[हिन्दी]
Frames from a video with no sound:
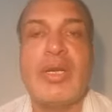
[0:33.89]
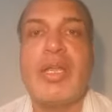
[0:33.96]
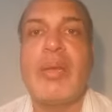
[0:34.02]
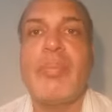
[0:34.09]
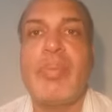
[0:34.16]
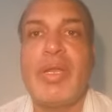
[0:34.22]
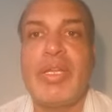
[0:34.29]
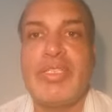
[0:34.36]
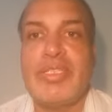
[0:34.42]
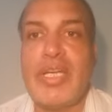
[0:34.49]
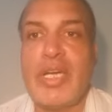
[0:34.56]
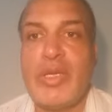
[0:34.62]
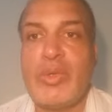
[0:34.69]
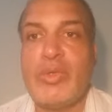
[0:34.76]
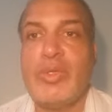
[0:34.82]
अगर आप
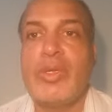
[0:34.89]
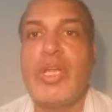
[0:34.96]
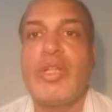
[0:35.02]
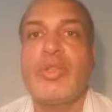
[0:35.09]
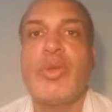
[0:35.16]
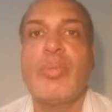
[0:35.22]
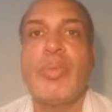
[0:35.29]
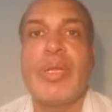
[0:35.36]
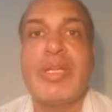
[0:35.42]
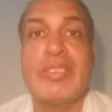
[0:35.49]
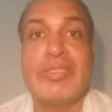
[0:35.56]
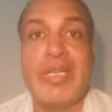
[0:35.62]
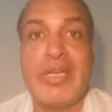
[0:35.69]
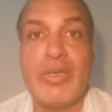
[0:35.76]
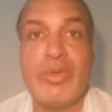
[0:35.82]
परेशान हो तो रात को
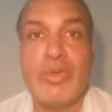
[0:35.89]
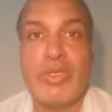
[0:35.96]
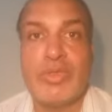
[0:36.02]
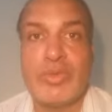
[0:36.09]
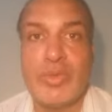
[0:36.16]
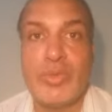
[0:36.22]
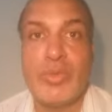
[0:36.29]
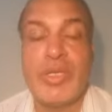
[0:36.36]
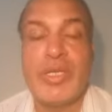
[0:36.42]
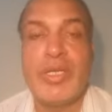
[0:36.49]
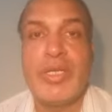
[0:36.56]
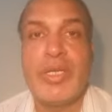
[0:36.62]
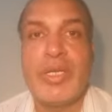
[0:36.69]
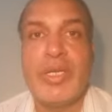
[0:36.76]
परेशान होकर सोओगे